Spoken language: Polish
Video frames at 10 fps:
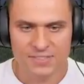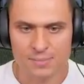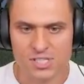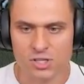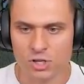W tym
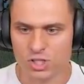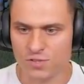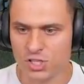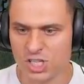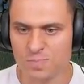sezonie
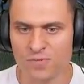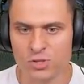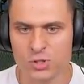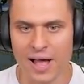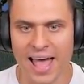oczywiście też
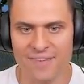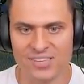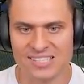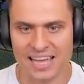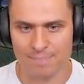powróciła Heavy
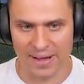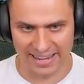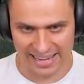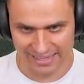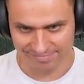
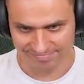Snajperka,